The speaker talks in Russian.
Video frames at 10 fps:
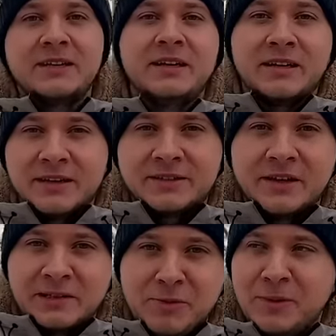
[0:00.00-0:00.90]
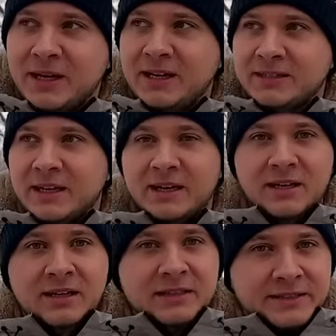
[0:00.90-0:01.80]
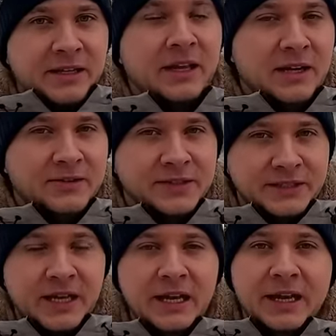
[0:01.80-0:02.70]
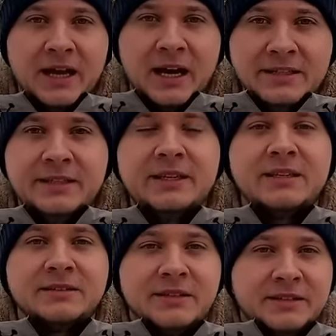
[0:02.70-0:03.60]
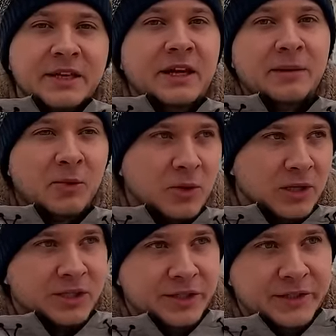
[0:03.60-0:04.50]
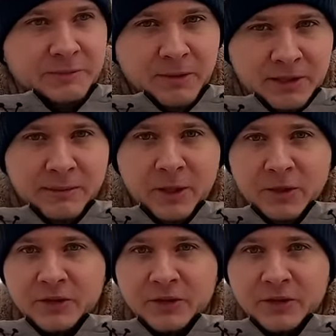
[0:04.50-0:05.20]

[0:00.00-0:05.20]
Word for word: или Кыргызская республика – это страна в Центральной Азии с населением около 6,5 миллионов